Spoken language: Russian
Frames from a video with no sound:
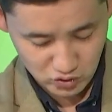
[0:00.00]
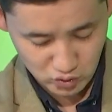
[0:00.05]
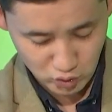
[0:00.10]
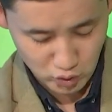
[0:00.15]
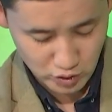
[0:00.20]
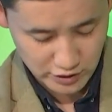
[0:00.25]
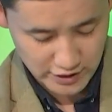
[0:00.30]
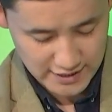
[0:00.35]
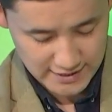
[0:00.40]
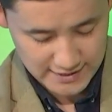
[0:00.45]

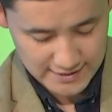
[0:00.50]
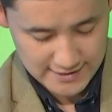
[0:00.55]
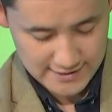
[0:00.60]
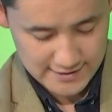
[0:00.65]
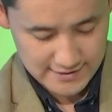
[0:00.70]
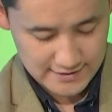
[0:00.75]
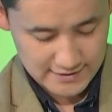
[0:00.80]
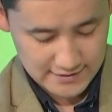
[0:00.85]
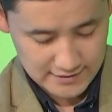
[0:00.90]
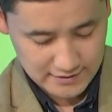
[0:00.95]
тура
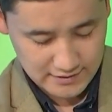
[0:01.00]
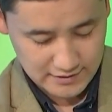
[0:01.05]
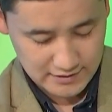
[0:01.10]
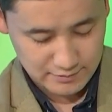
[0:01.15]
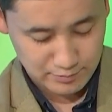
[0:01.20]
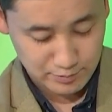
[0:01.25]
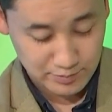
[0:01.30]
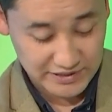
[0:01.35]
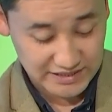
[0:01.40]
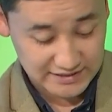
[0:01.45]

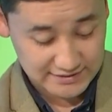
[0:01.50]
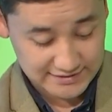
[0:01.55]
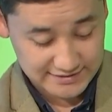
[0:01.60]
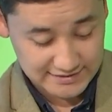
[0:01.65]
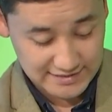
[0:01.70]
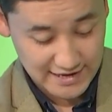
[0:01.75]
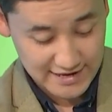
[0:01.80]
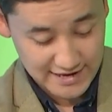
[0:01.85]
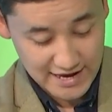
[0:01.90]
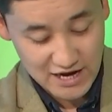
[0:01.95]
э,
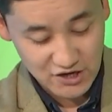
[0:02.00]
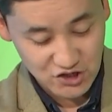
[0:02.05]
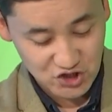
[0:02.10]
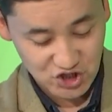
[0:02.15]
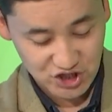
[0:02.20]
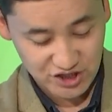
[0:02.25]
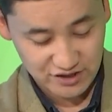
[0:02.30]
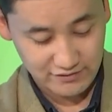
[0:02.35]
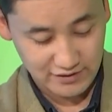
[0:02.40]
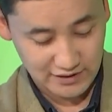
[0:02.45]

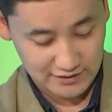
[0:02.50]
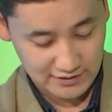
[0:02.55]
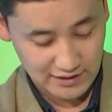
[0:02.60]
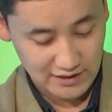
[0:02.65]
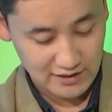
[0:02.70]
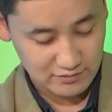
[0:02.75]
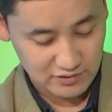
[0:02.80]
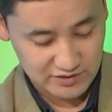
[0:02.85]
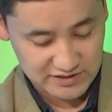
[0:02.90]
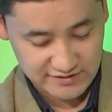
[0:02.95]
предстоящего,
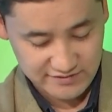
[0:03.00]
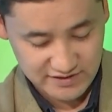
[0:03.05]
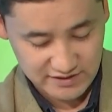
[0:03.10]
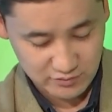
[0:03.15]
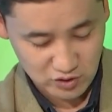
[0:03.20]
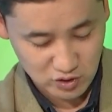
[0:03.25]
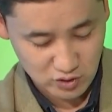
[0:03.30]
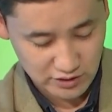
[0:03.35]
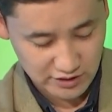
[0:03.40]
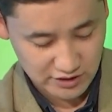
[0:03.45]
да,
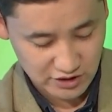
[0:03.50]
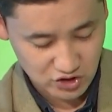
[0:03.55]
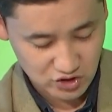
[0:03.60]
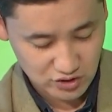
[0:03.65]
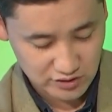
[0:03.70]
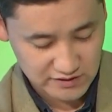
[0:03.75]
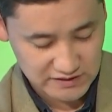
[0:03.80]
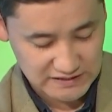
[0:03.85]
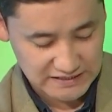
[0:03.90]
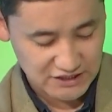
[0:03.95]
совсем скоро
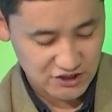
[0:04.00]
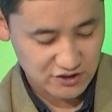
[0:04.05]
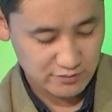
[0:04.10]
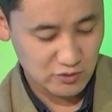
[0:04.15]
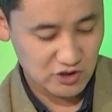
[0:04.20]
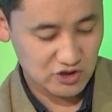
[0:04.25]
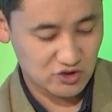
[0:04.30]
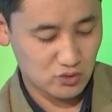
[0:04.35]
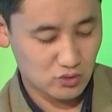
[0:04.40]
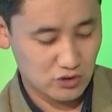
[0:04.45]
начнется
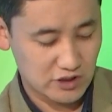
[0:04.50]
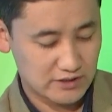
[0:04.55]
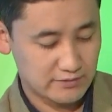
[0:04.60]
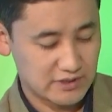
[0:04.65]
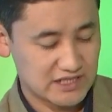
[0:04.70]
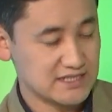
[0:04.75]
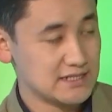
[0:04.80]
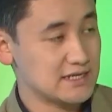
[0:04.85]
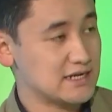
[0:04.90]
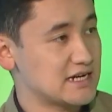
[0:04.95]
встреча между
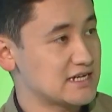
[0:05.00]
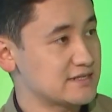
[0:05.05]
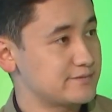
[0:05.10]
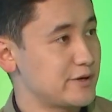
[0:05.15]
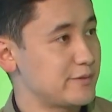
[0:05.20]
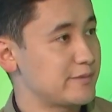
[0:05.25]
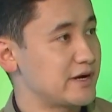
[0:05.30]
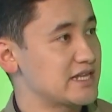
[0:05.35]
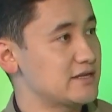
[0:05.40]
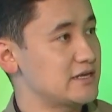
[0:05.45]
Ордобасой и
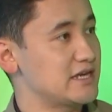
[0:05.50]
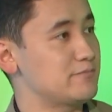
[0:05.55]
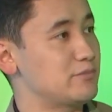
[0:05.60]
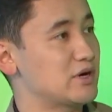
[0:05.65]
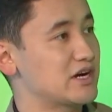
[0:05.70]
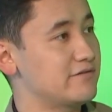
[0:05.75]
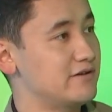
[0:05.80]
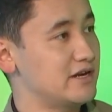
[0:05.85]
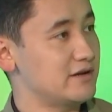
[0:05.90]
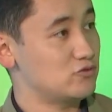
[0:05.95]
Каспием, о ней
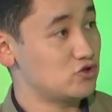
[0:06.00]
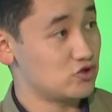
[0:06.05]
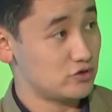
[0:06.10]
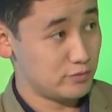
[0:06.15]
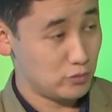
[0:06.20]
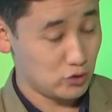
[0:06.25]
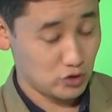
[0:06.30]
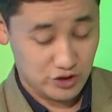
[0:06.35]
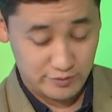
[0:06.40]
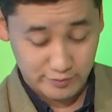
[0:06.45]
поговорим
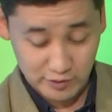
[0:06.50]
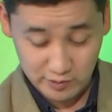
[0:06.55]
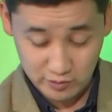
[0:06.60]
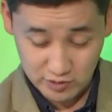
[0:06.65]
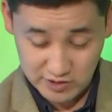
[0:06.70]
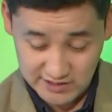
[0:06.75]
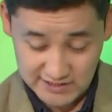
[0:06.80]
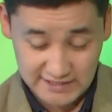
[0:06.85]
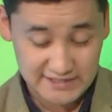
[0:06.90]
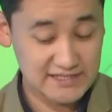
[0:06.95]
чуть позже,
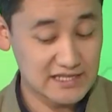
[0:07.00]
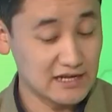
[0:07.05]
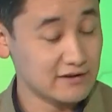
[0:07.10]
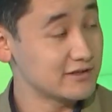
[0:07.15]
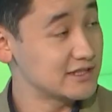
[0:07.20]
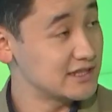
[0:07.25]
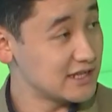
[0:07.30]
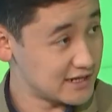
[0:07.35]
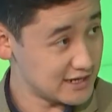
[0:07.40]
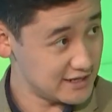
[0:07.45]
потому что
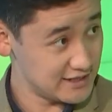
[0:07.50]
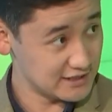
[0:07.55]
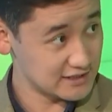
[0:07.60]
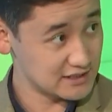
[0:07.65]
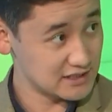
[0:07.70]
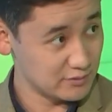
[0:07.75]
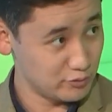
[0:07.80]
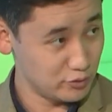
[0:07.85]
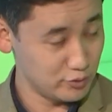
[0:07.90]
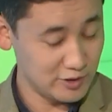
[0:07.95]
составы
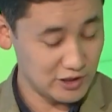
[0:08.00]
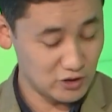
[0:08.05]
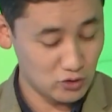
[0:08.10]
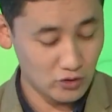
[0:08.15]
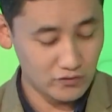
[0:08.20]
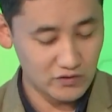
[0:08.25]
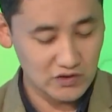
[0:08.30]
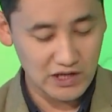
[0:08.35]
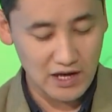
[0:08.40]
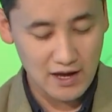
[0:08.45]
наконец-то
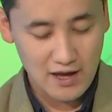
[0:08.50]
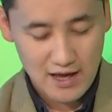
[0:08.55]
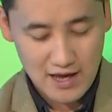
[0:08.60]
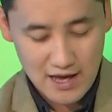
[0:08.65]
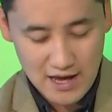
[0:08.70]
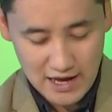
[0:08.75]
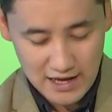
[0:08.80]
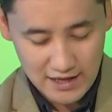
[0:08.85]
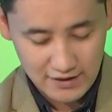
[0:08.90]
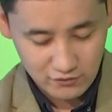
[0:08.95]
опубликованы.
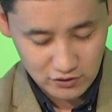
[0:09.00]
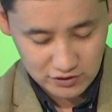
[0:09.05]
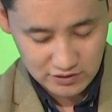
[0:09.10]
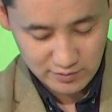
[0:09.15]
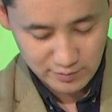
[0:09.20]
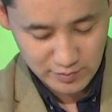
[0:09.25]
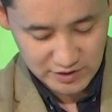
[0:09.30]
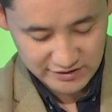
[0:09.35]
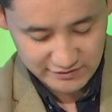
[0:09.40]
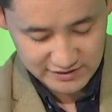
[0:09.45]
А
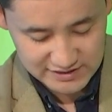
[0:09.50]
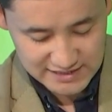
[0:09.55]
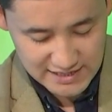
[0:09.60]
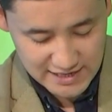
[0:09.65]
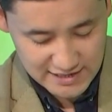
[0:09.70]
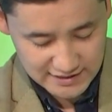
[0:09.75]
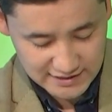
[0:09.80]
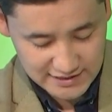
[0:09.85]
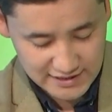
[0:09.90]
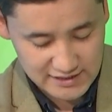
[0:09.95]
вот
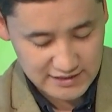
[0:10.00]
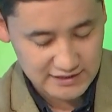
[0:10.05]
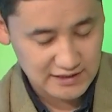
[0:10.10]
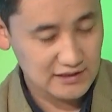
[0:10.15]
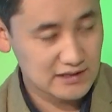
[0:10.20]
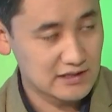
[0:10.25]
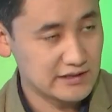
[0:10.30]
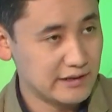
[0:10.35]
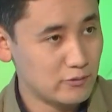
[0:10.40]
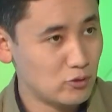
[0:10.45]
противостояние
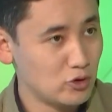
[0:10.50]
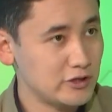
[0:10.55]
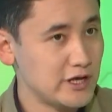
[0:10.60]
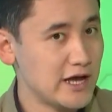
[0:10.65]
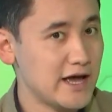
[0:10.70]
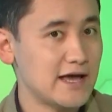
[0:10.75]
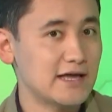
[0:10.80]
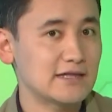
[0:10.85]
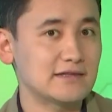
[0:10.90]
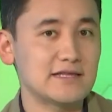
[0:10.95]
Кайрат и
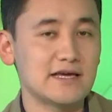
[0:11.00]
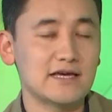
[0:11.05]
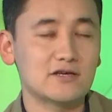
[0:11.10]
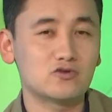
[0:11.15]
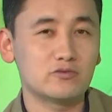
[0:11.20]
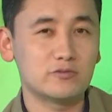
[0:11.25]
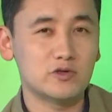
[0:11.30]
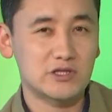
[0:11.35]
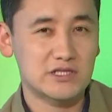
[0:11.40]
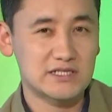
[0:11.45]
Татавола, это,
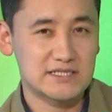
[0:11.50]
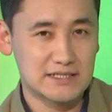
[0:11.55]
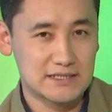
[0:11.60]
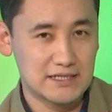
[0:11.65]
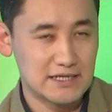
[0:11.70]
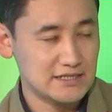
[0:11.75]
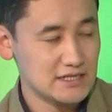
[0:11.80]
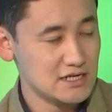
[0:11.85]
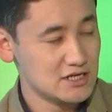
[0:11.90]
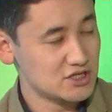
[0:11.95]
я думаю, ты
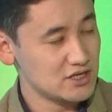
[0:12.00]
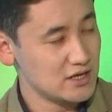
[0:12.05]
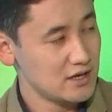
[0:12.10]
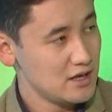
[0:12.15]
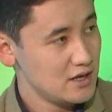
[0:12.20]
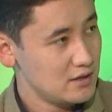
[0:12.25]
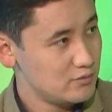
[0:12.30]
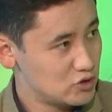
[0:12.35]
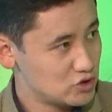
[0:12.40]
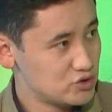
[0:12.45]
согласишься,
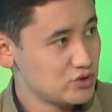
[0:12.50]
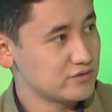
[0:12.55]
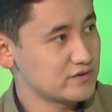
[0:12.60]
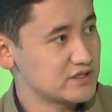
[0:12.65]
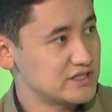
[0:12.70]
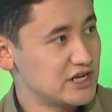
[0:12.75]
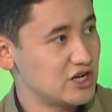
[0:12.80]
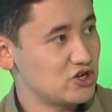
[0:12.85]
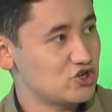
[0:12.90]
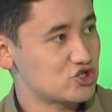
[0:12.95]

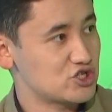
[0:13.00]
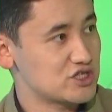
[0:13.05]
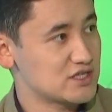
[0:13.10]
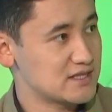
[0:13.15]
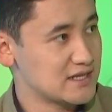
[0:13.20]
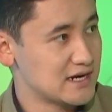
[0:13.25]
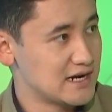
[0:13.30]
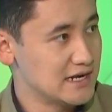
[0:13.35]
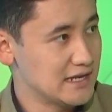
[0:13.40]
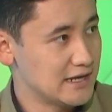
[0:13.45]
безусловно, встреча
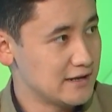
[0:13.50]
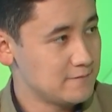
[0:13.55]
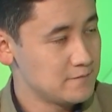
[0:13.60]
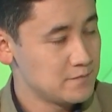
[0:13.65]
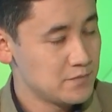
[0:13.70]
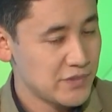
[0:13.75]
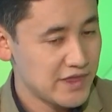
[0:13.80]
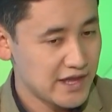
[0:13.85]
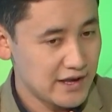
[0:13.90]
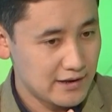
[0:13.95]
центральная.
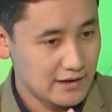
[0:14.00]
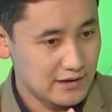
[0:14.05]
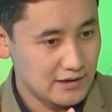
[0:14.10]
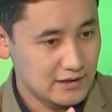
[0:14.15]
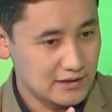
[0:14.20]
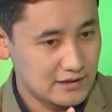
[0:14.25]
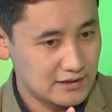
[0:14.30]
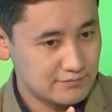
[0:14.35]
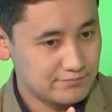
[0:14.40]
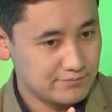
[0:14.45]

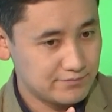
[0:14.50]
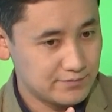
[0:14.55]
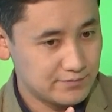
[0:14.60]
А,